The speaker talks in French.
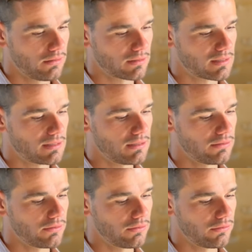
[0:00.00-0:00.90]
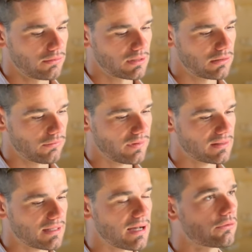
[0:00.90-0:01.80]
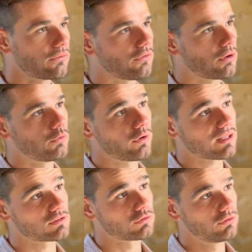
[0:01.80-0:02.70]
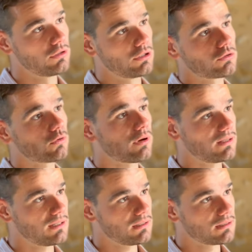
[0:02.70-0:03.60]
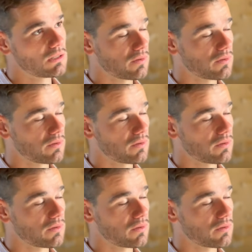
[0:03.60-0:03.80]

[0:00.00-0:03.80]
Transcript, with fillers: qui, qui en fait a une forme de réseau 3D qui fait